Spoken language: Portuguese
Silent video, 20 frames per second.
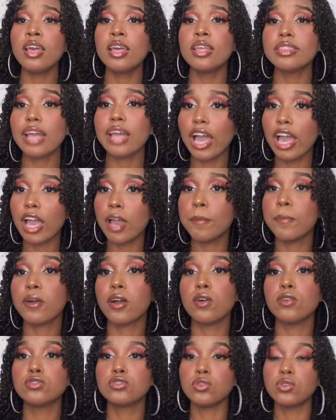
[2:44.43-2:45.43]
Na época
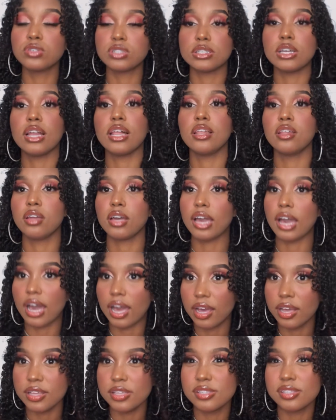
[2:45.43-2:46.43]
os lucros eram
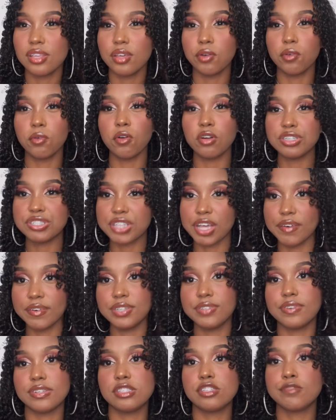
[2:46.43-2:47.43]
legais, eu gostava de
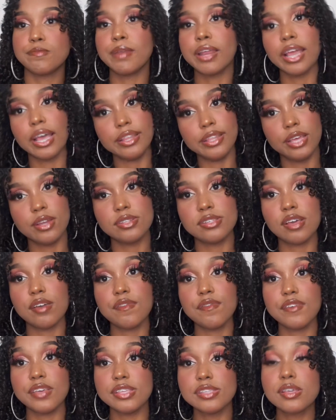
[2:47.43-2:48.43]
fazer os brigadeiros e
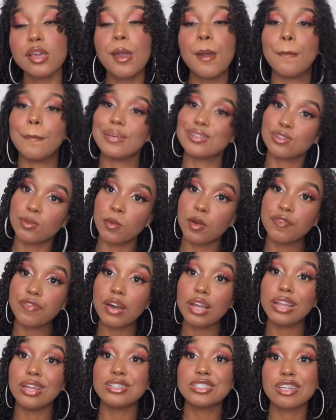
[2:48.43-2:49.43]
afins, mas como eu
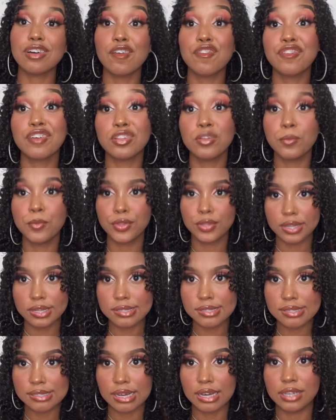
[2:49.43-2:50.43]
falei, eu estava ficando muito
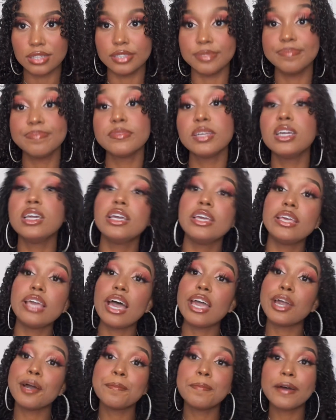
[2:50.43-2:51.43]
cansada. E
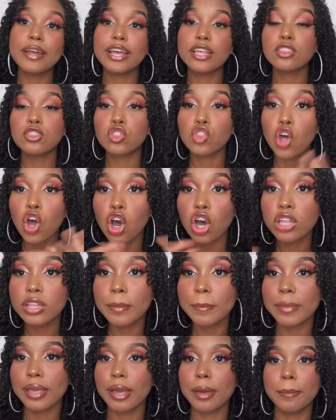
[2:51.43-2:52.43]
aí eu parei toda a
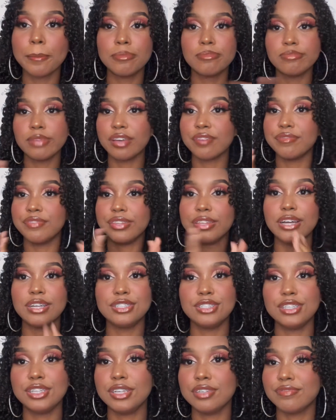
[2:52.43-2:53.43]
minha, minha vida
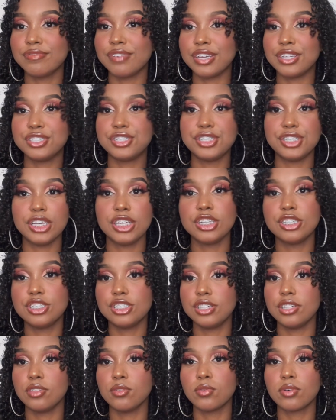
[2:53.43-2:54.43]
de investir,
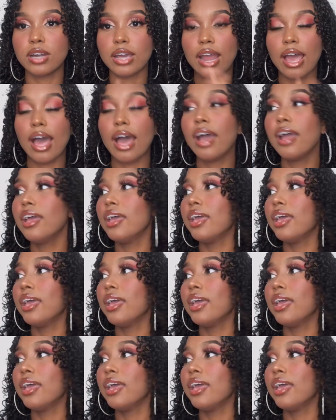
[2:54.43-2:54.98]
de lucrar